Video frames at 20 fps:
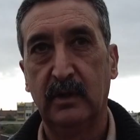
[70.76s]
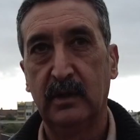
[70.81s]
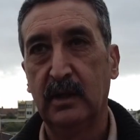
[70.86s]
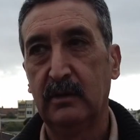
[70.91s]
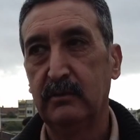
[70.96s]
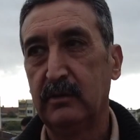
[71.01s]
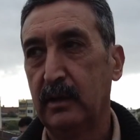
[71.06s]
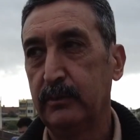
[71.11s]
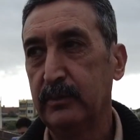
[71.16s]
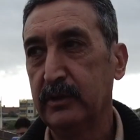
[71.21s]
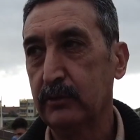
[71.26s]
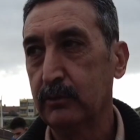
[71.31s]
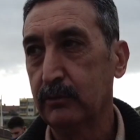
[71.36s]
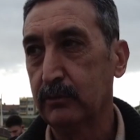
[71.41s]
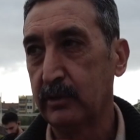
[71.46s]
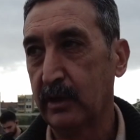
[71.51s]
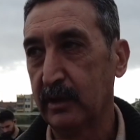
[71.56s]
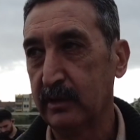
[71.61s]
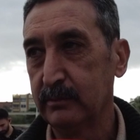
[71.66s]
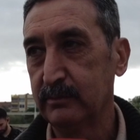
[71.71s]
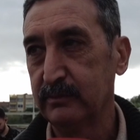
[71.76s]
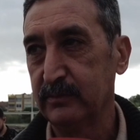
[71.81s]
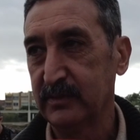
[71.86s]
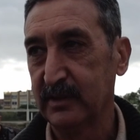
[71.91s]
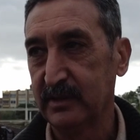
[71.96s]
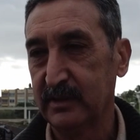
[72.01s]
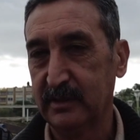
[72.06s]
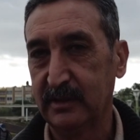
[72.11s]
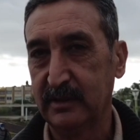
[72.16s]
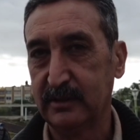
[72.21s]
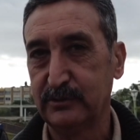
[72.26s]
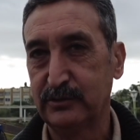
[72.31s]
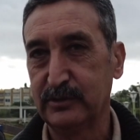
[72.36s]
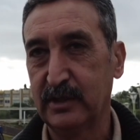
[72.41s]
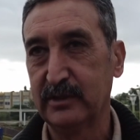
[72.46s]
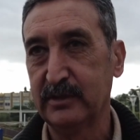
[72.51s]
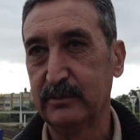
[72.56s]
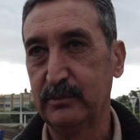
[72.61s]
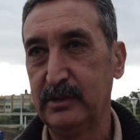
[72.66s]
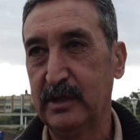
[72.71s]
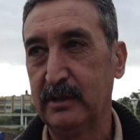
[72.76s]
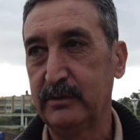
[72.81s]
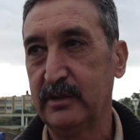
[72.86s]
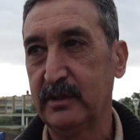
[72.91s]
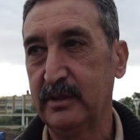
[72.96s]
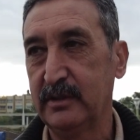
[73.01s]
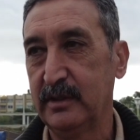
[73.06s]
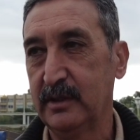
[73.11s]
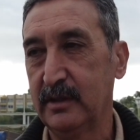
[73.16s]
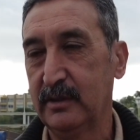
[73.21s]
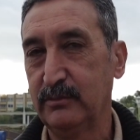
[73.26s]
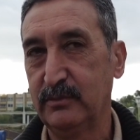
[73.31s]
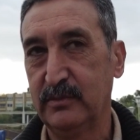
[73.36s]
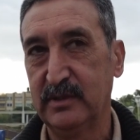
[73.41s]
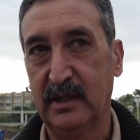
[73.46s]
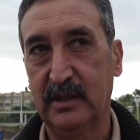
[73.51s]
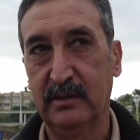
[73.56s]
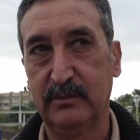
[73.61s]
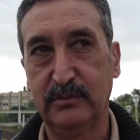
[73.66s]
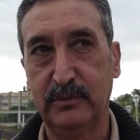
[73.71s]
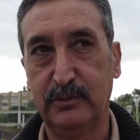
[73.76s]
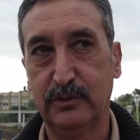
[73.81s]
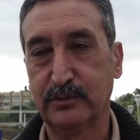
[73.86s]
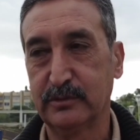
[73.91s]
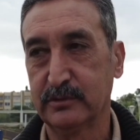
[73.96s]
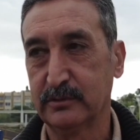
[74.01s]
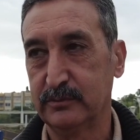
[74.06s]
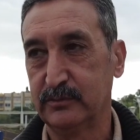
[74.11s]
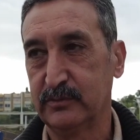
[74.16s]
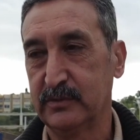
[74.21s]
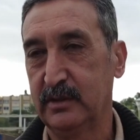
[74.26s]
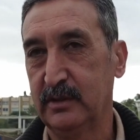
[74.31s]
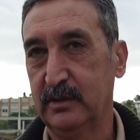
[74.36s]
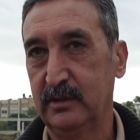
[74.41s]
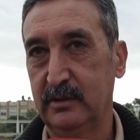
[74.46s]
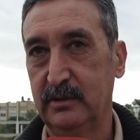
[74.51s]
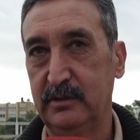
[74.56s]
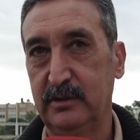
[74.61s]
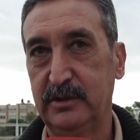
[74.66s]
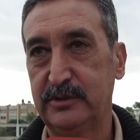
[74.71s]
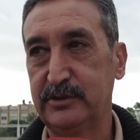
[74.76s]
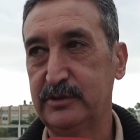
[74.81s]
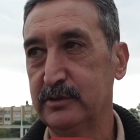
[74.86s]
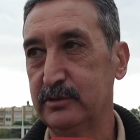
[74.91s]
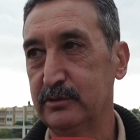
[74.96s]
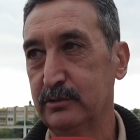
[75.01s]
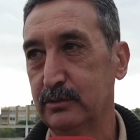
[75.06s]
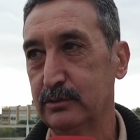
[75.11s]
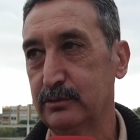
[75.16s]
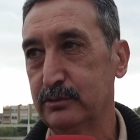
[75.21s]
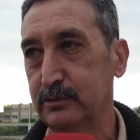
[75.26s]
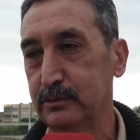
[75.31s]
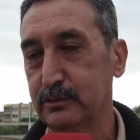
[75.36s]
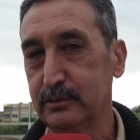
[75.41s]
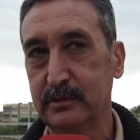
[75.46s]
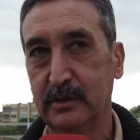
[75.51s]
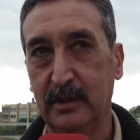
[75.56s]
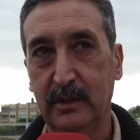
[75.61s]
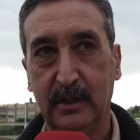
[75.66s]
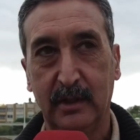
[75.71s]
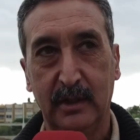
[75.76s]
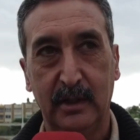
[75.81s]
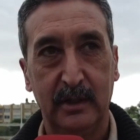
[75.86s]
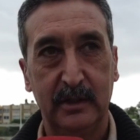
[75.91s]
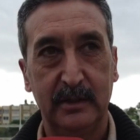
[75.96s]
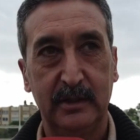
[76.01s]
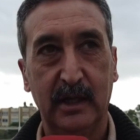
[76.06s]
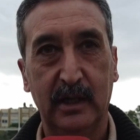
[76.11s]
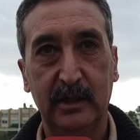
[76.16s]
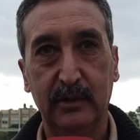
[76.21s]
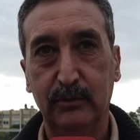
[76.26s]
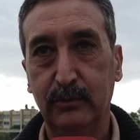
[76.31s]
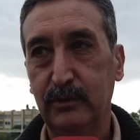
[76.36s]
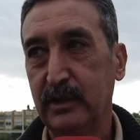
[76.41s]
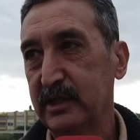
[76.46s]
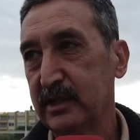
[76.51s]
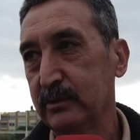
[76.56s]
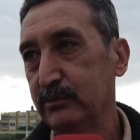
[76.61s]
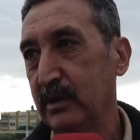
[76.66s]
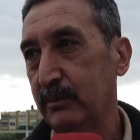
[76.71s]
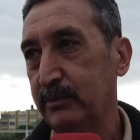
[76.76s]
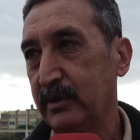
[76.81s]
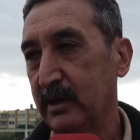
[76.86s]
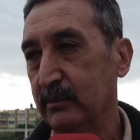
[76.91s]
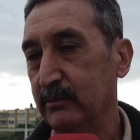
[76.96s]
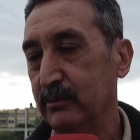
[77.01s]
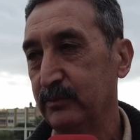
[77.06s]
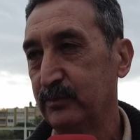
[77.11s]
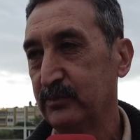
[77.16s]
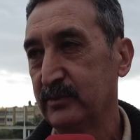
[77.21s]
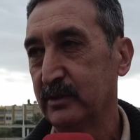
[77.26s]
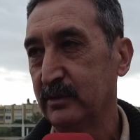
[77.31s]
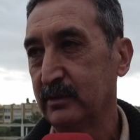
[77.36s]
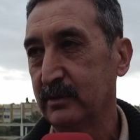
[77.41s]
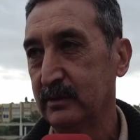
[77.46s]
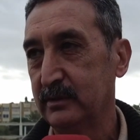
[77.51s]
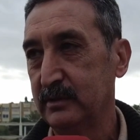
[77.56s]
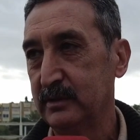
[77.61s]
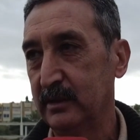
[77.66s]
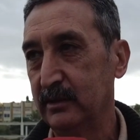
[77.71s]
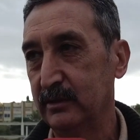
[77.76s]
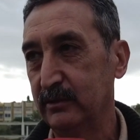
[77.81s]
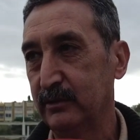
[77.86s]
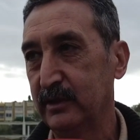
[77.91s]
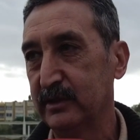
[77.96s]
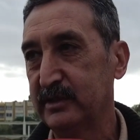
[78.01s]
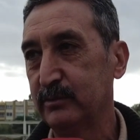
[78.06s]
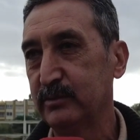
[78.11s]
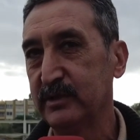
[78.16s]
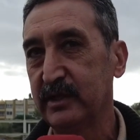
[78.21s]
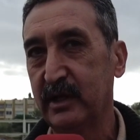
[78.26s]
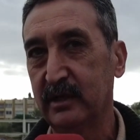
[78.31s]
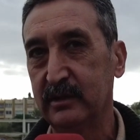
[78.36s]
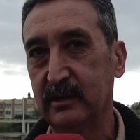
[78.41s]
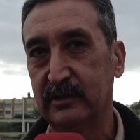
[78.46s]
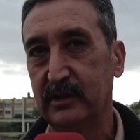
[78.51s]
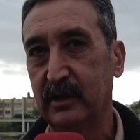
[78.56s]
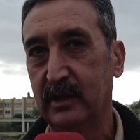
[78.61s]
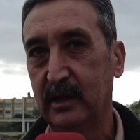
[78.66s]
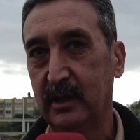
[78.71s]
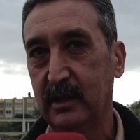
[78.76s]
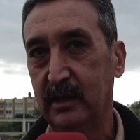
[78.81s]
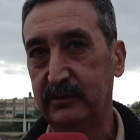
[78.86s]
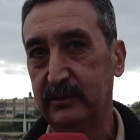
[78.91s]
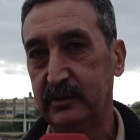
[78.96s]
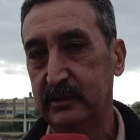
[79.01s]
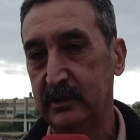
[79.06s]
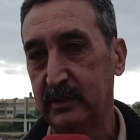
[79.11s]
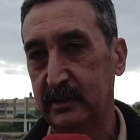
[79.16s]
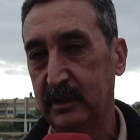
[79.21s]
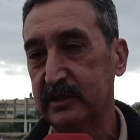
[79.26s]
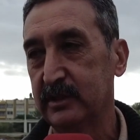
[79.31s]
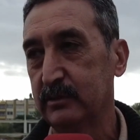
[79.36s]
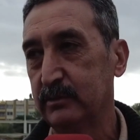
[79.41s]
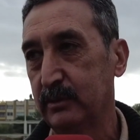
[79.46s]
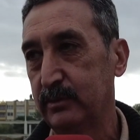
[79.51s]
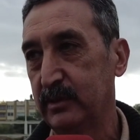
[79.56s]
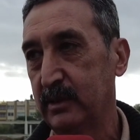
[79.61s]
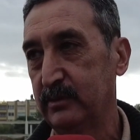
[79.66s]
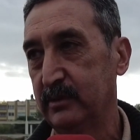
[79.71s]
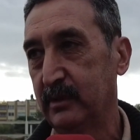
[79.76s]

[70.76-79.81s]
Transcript: Vallahi fabrik kurarım. Ee, şu anda millet e, yani biliyorsun işsiz güçsüz. Yani üretim yaparım. Yani üretim dayalı e, yatırım yaparım